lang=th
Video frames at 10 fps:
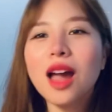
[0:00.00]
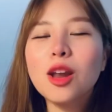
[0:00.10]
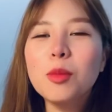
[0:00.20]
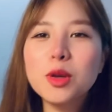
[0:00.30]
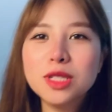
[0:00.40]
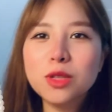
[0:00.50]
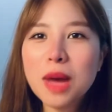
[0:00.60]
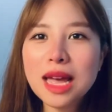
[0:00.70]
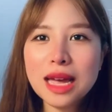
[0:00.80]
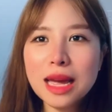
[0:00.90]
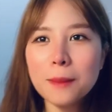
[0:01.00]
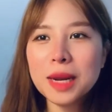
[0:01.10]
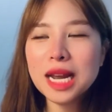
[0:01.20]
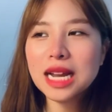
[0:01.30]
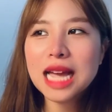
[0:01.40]
เรามาดูซิว่า พ
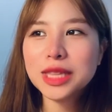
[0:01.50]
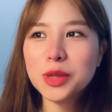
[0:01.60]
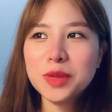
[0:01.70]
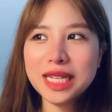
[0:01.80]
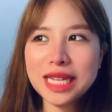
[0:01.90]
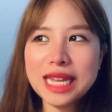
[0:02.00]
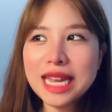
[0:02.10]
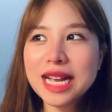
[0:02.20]
ลังงานตรงนี้